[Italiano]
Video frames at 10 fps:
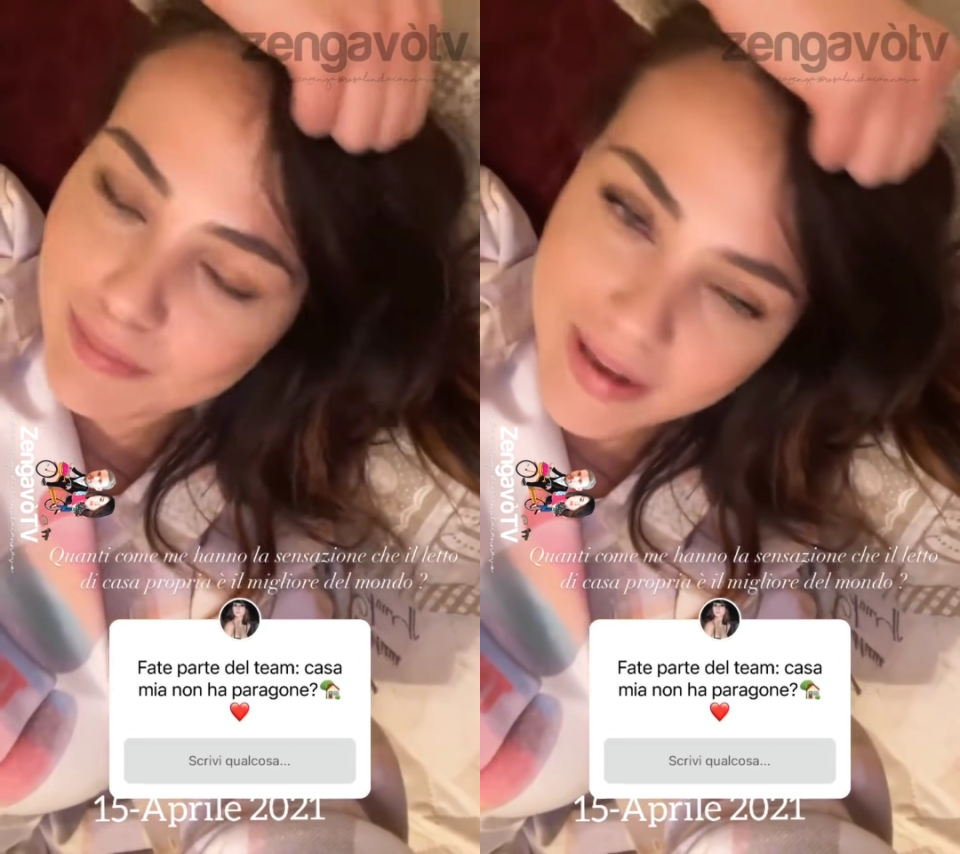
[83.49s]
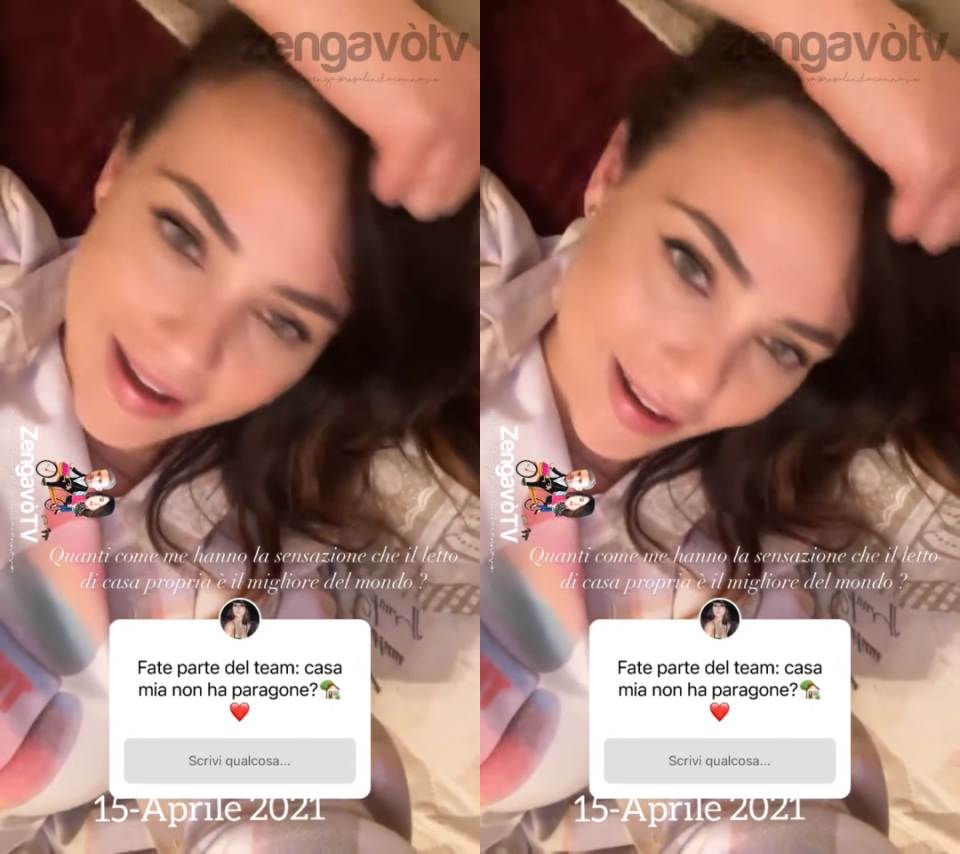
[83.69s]

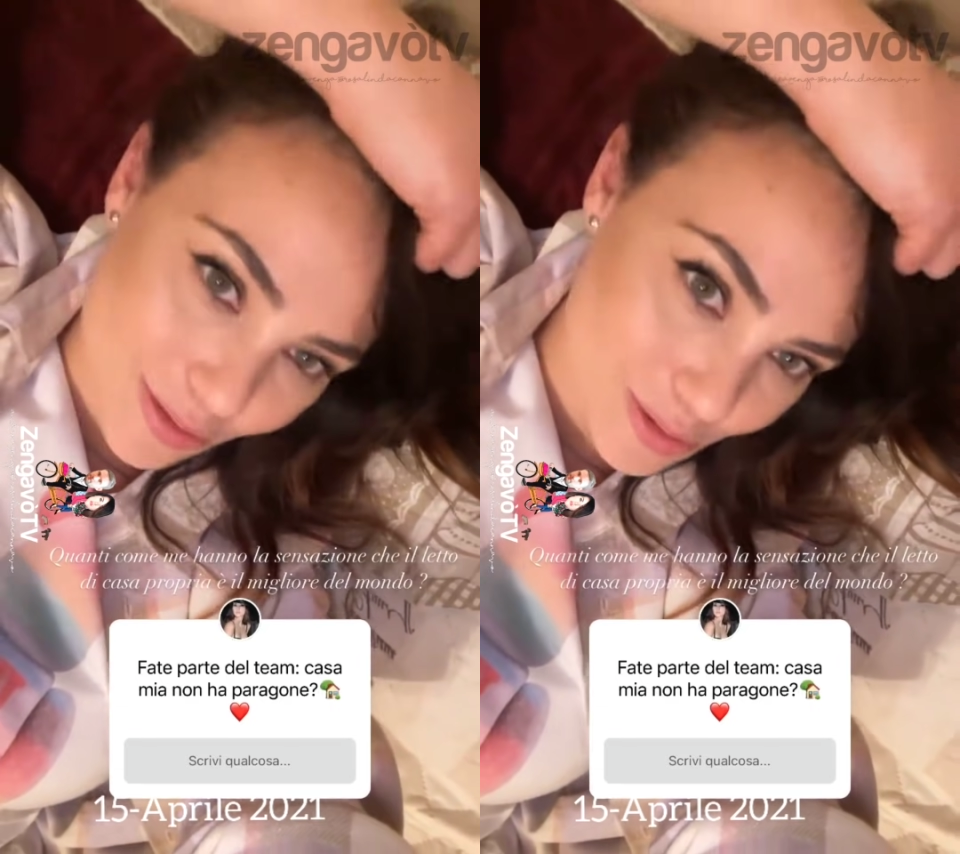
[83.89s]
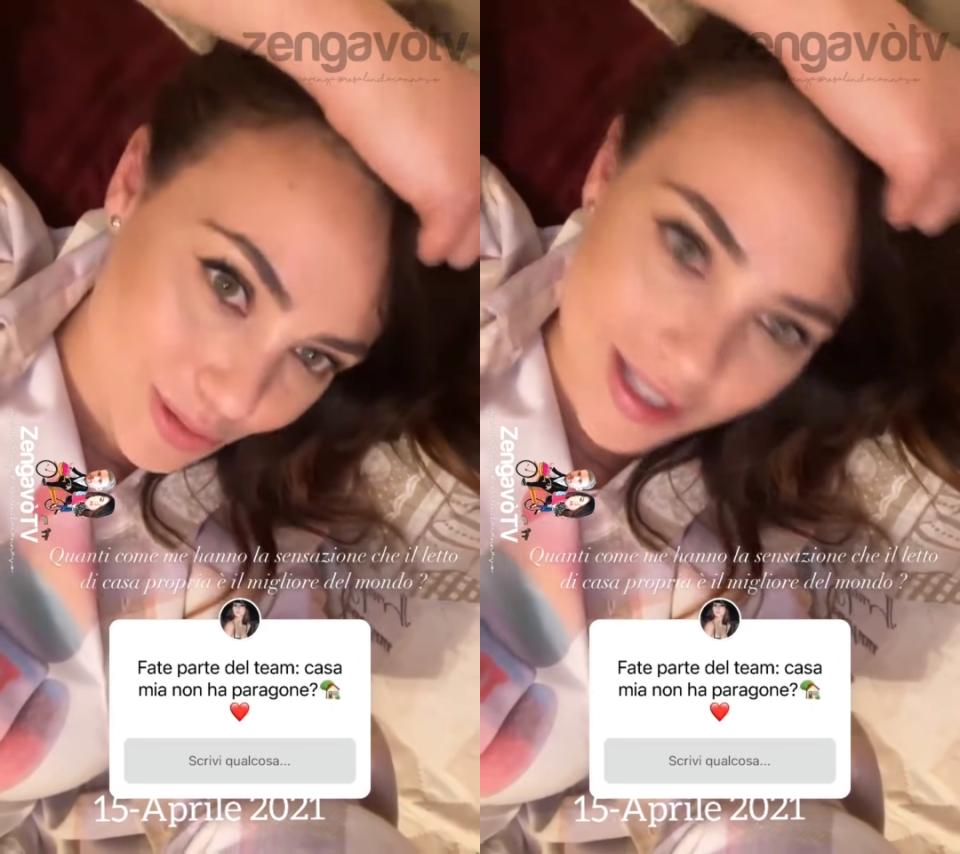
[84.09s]

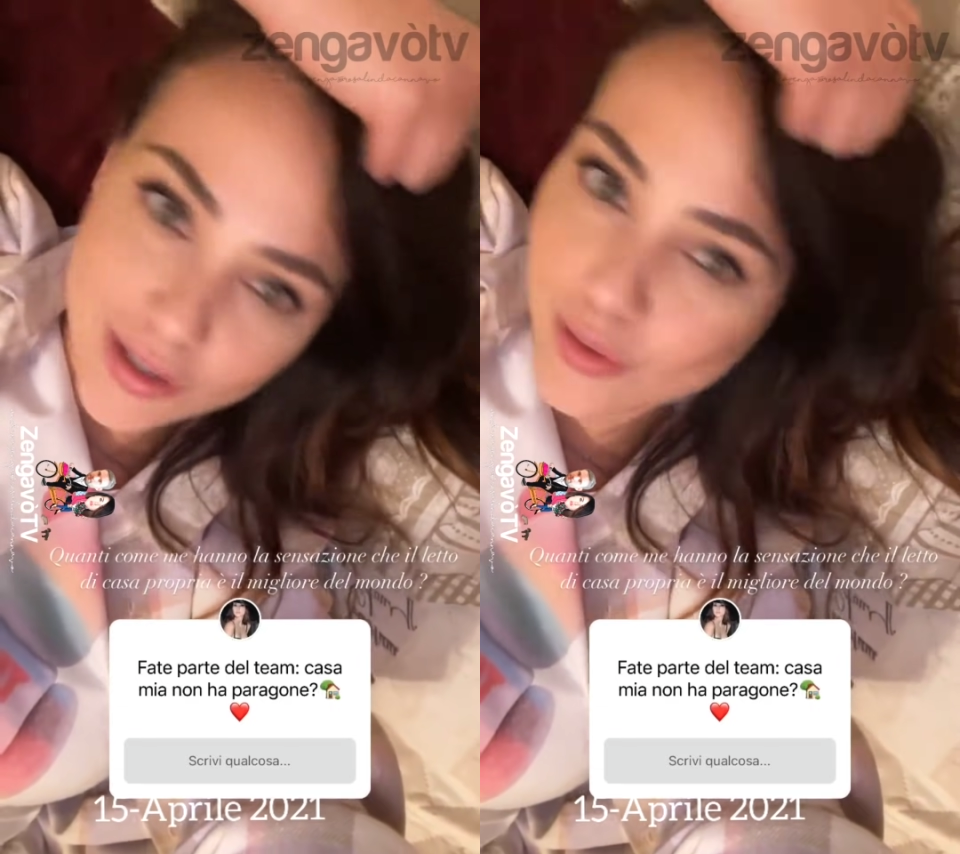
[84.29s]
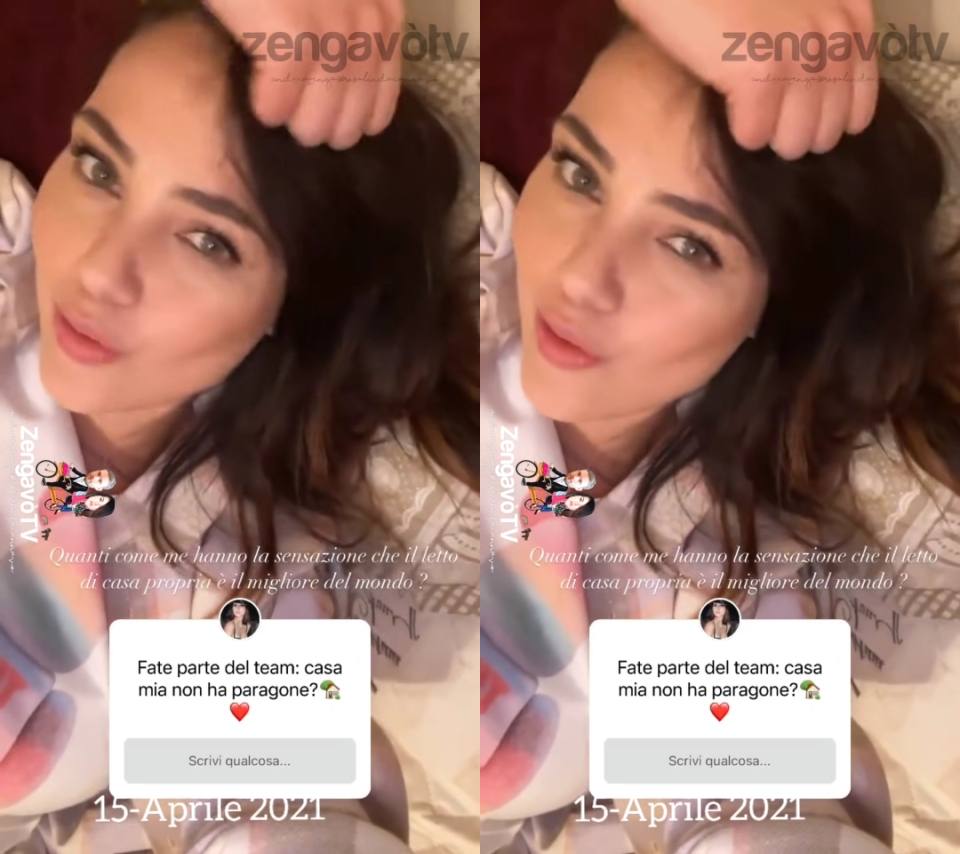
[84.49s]

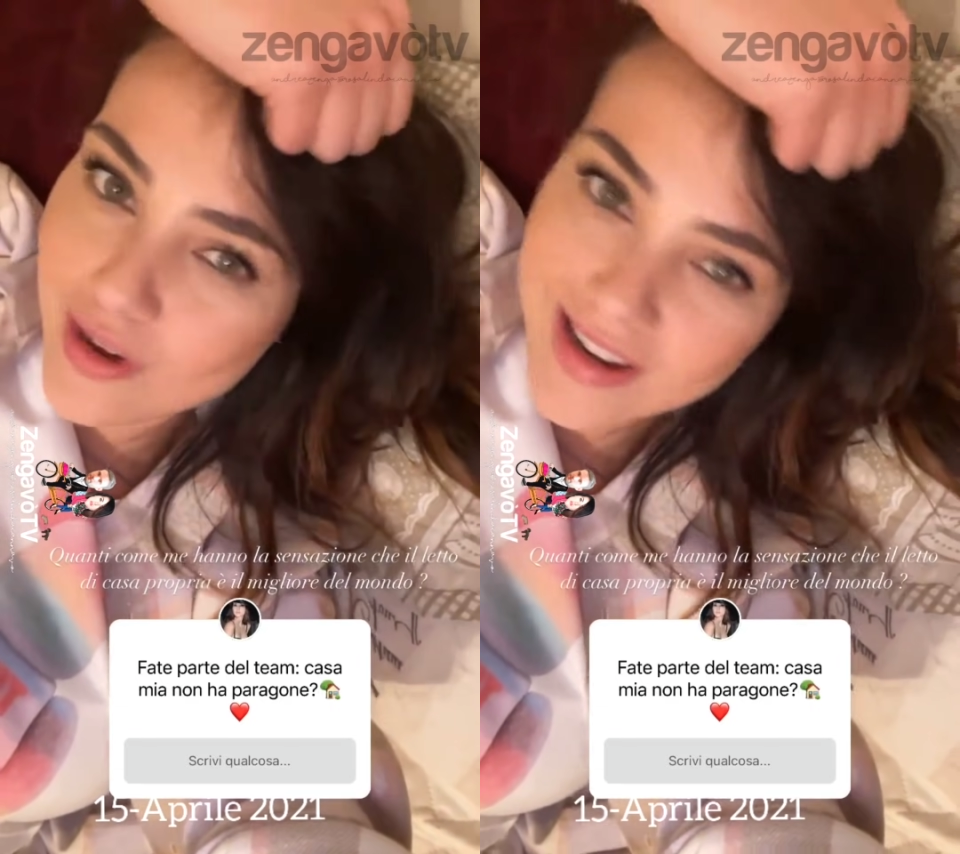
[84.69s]
paragoni con